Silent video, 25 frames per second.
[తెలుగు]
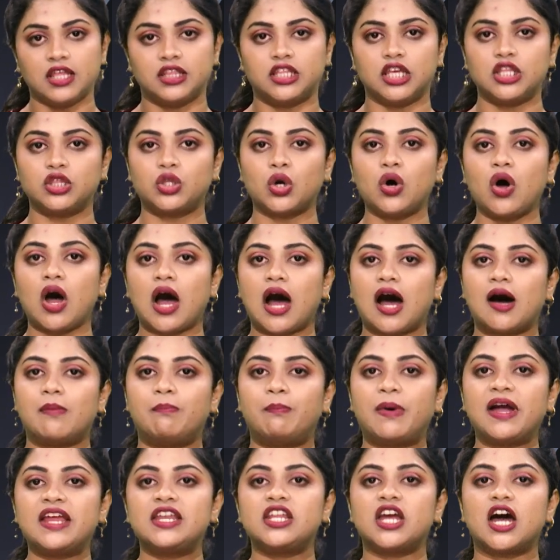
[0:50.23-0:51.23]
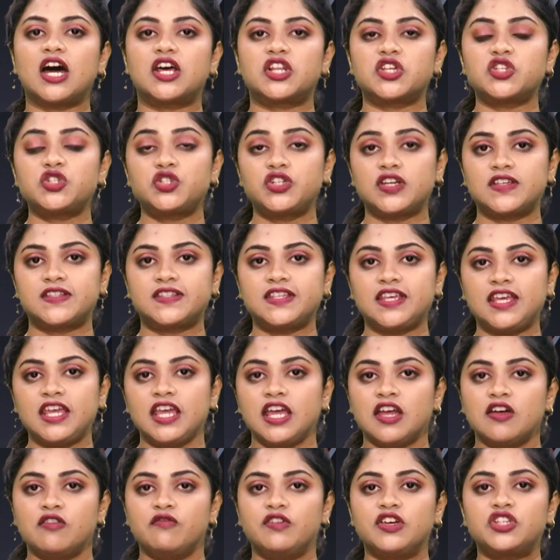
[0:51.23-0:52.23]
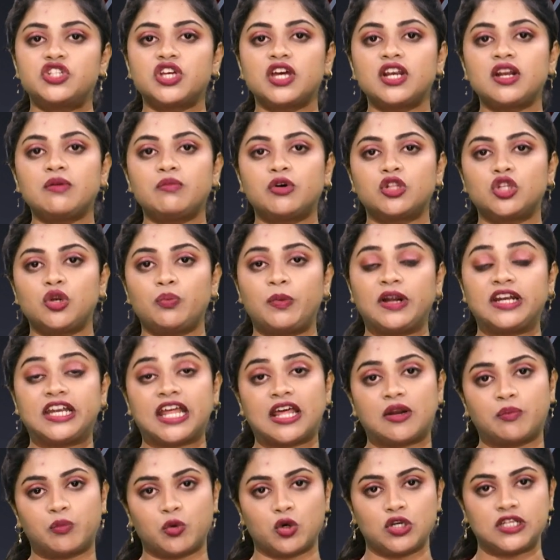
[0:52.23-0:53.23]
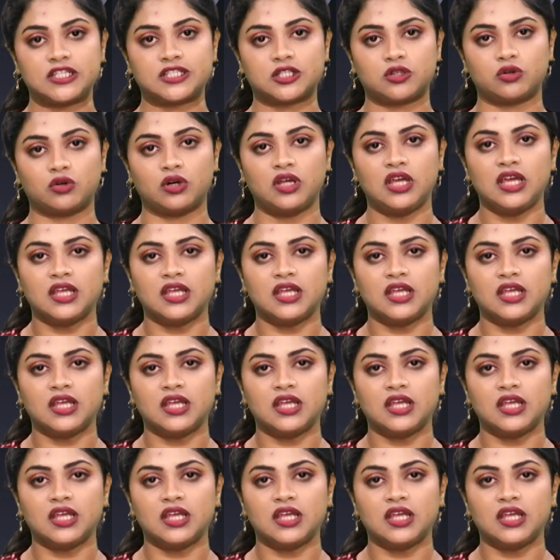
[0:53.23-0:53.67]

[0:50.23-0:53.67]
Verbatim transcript: దీంతో ఆ అబ్బాయిని అరెస్ట్ చేసి విచారణ మొదలు పెట్టారు పోలీసులు